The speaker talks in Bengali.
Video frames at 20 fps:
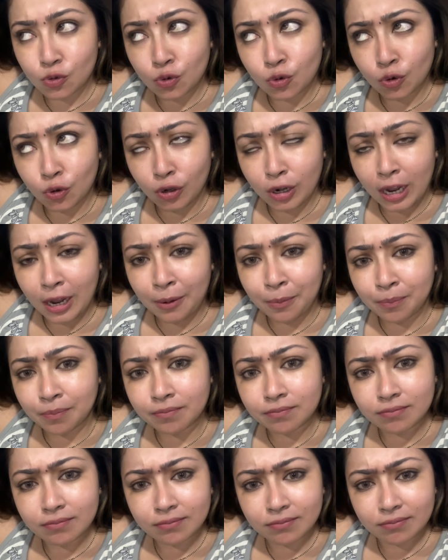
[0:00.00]
ঘুরলাম
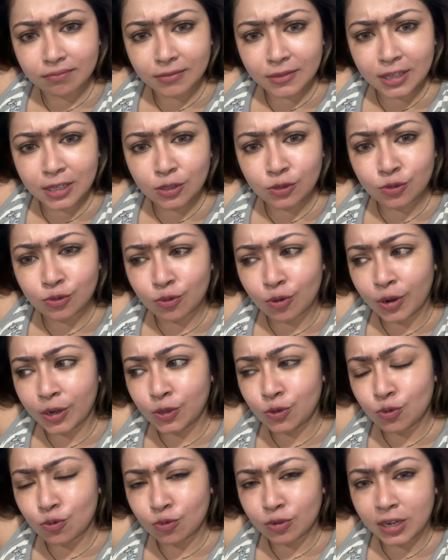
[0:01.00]
কিছু ওই
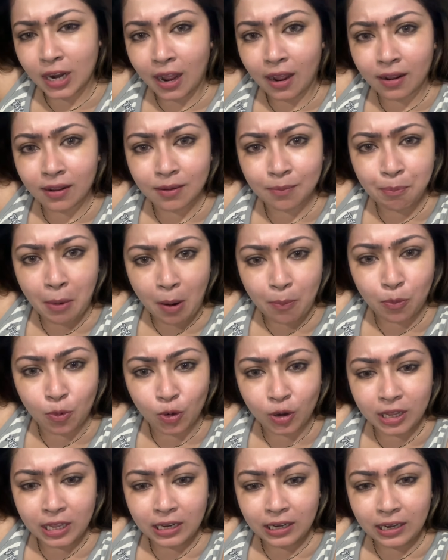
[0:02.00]
টুকটাক
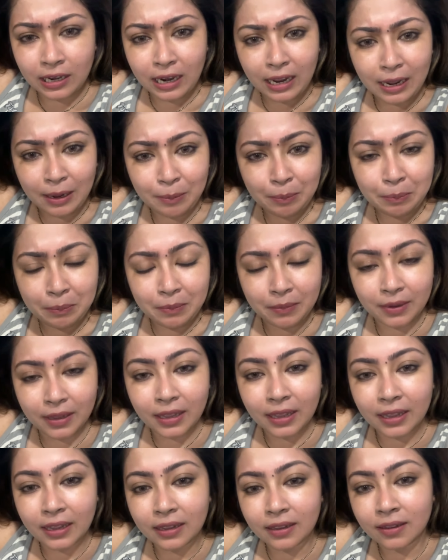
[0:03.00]
পাপড় কিনলাম
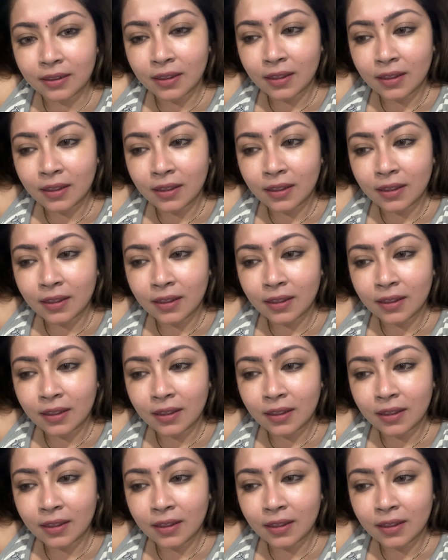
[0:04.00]
এই